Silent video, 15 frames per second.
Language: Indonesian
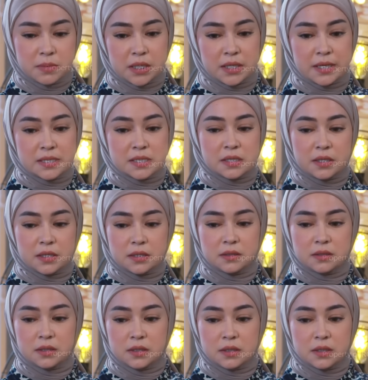berkasnya
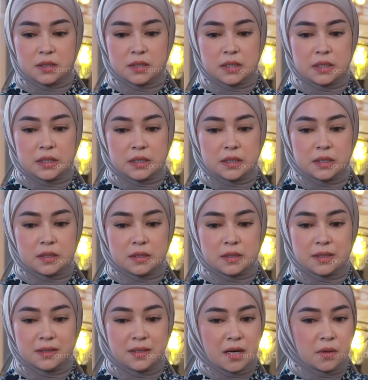
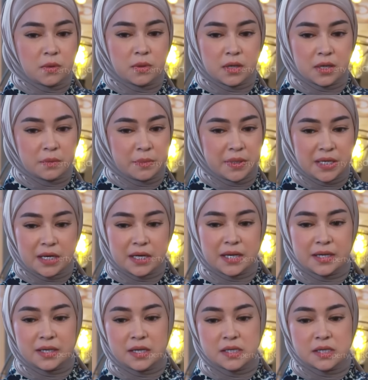Nanti aku akan pikirin
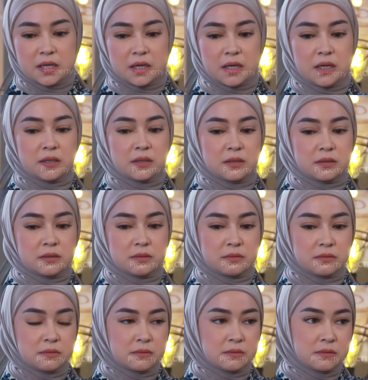lagi deh cara
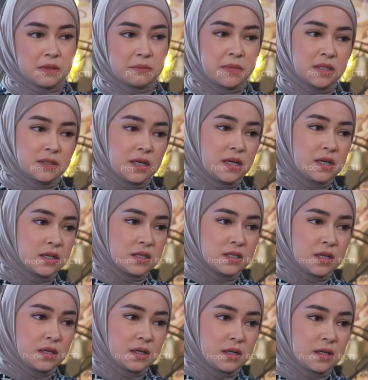ngebatalin
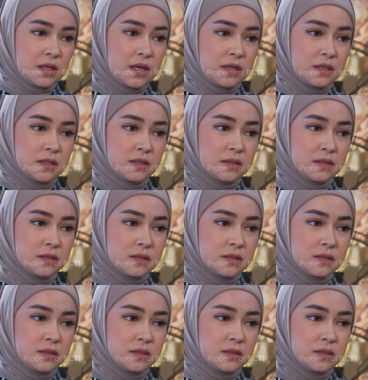rencana ke London.